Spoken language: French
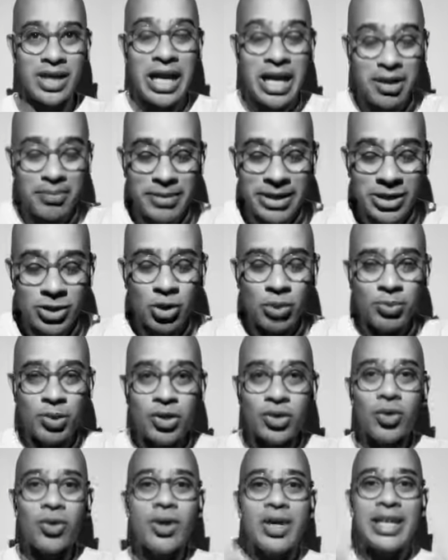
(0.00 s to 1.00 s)
Mais
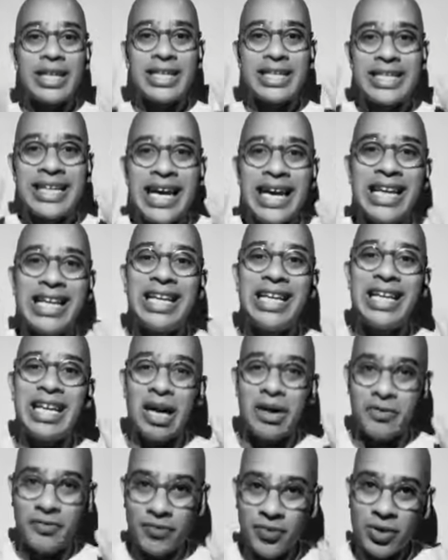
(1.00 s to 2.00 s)
cependant, quelle est la
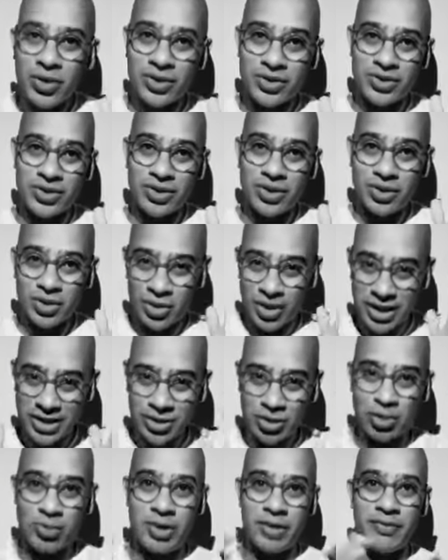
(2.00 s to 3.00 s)
force de la
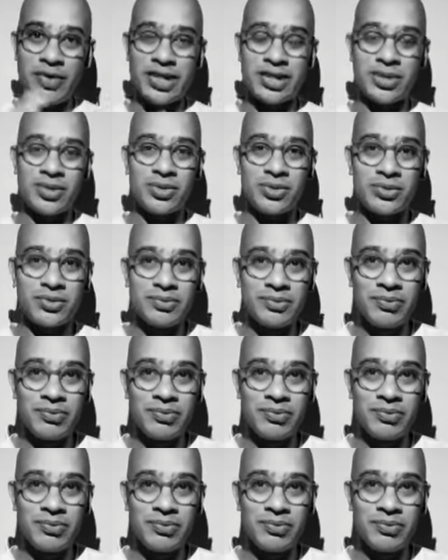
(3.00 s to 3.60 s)
stupéfaction